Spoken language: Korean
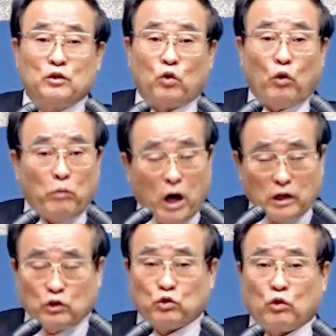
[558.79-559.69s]
돈
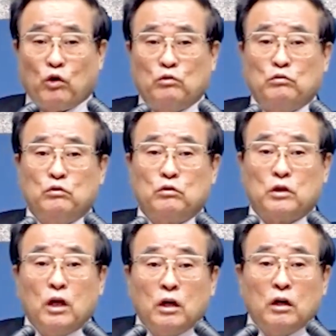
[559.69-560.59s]
많이 주고.
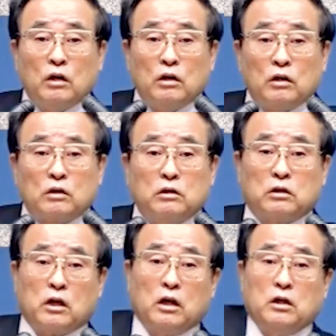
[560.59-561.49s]
예?
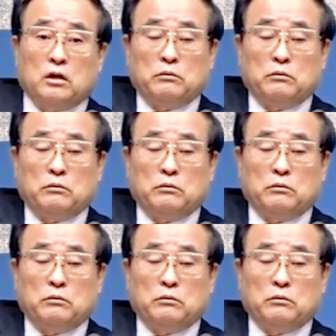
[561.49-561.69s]
그게